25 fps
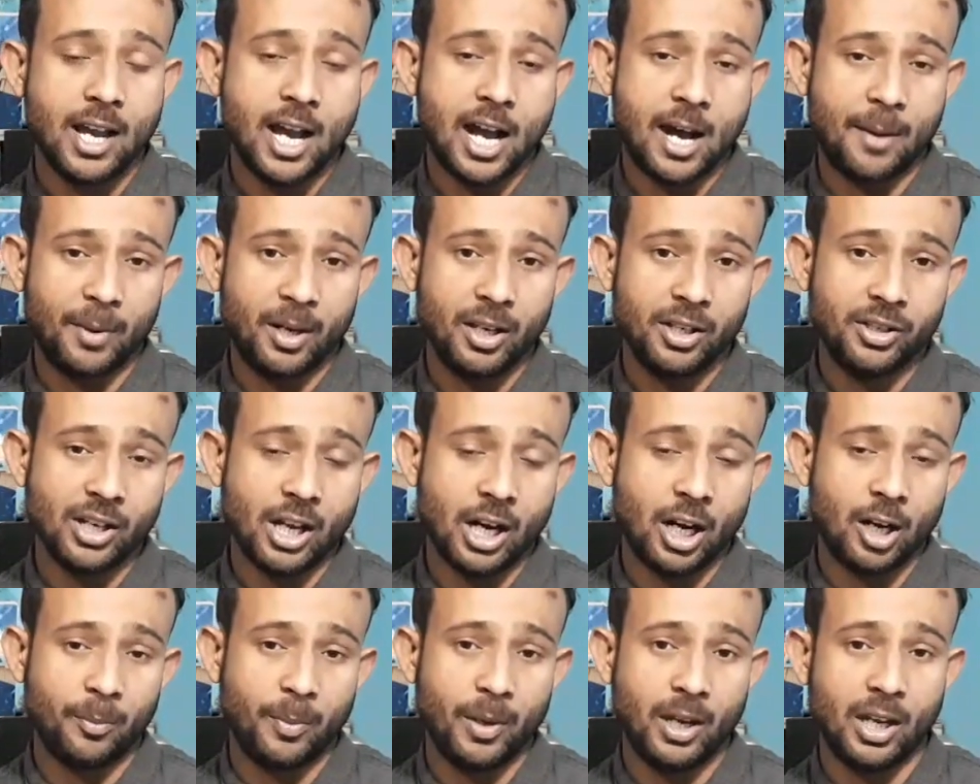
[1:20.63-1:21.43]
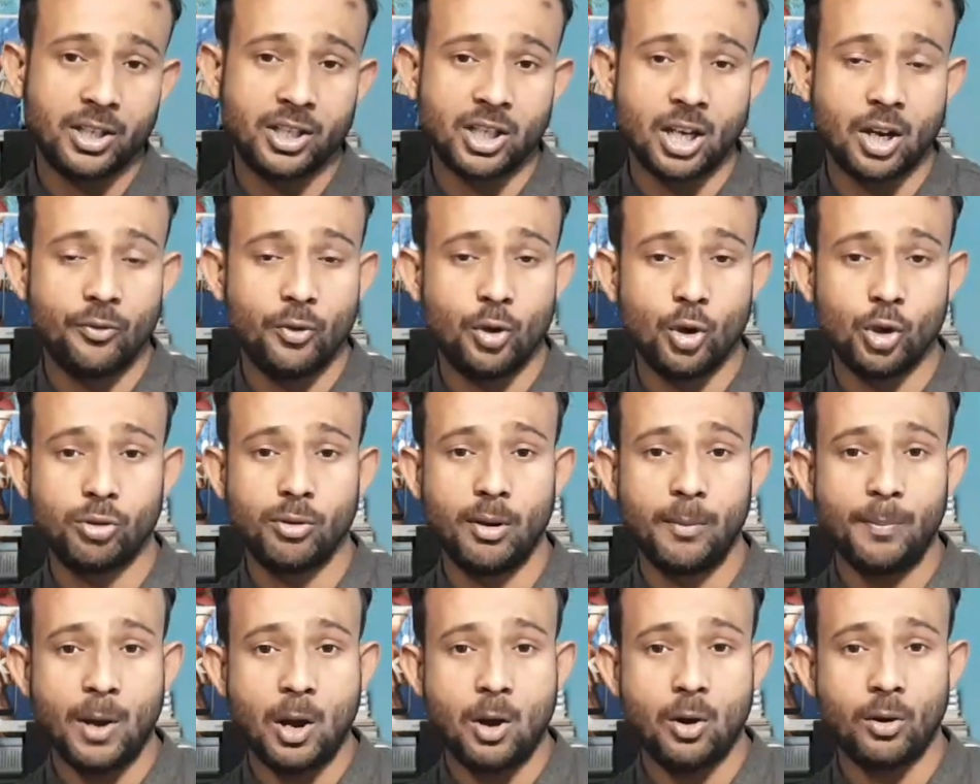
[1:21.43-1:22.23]
अपने चैनल पे अच्छा व्यूज
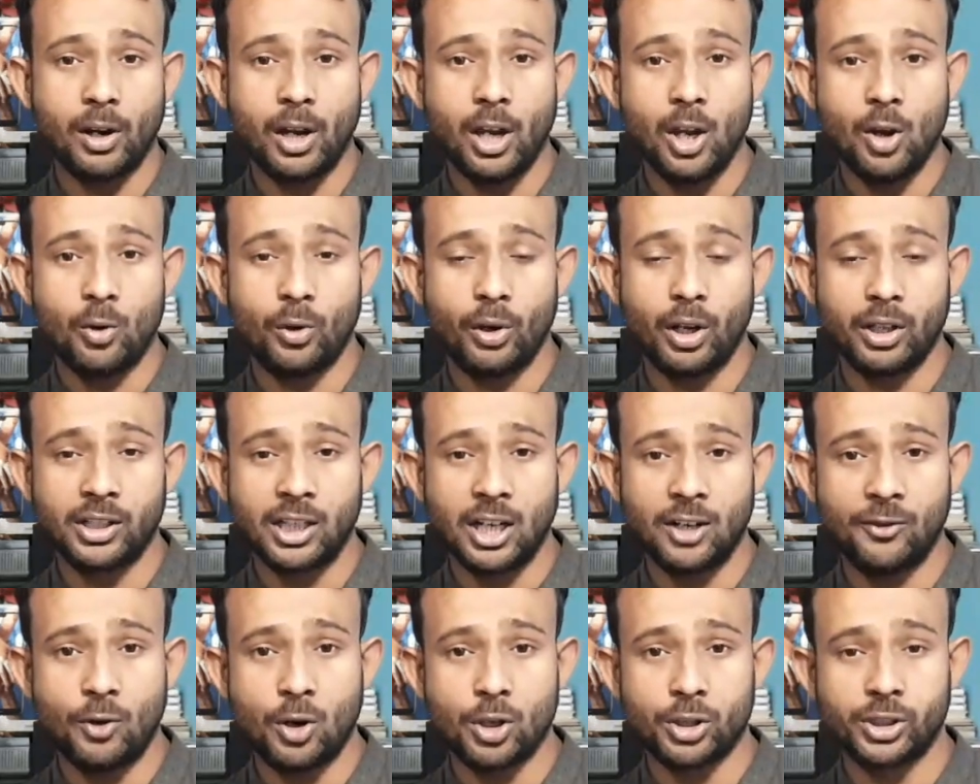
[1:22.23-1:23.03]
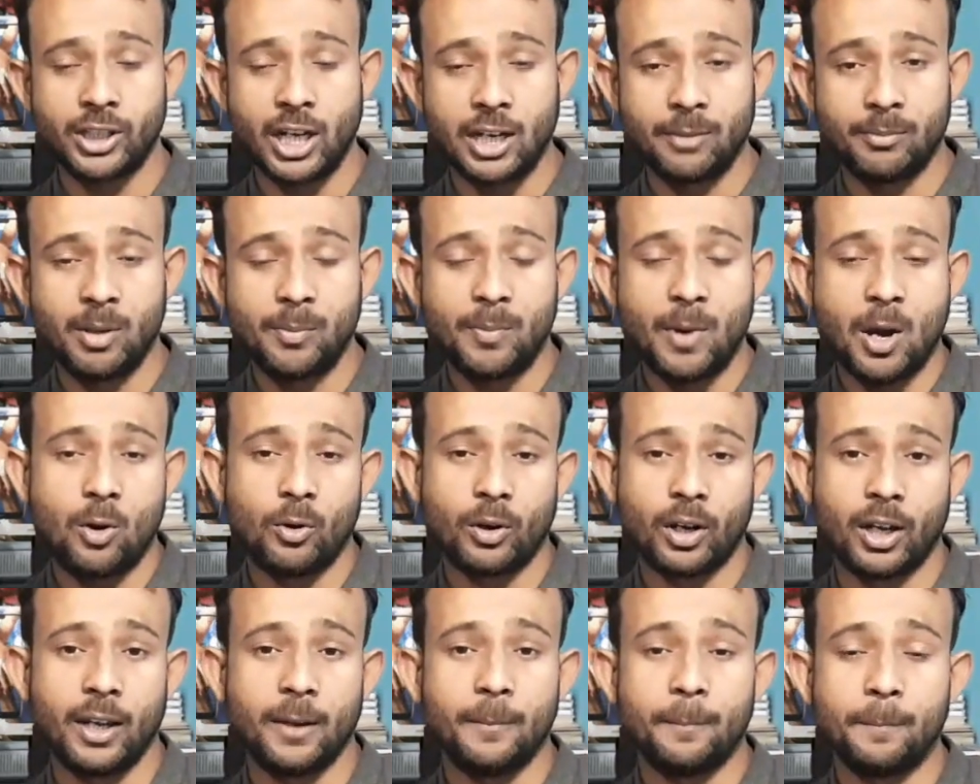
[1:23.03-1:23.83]
भी पाओगे और अच्छा वॉच टाइम भी
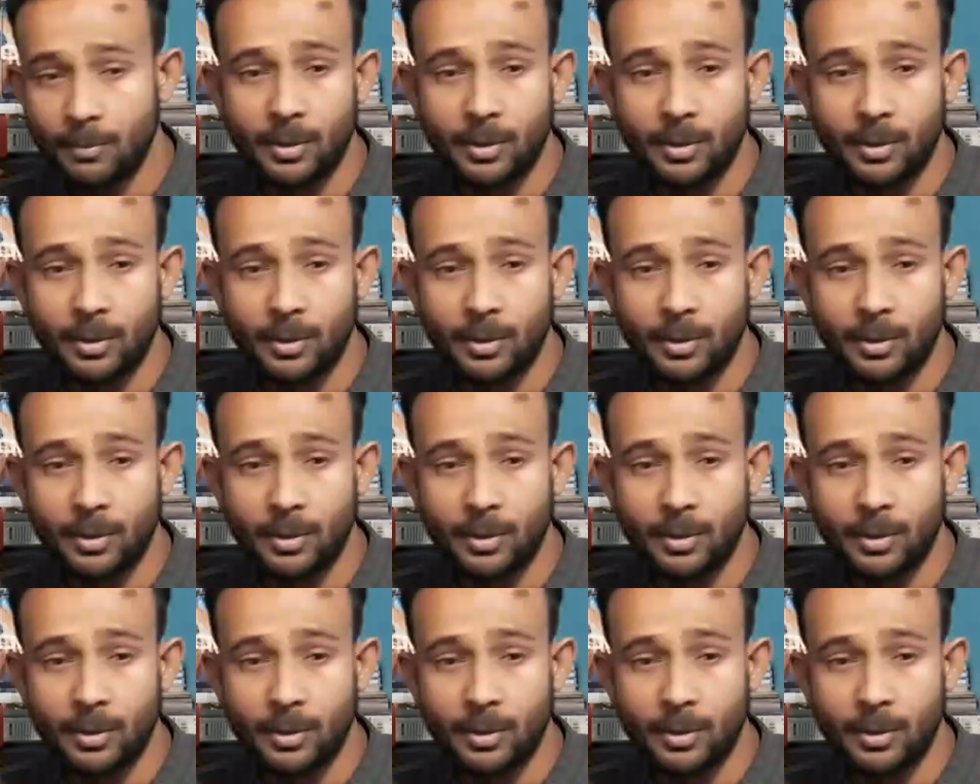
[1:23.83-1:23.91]
पाओगे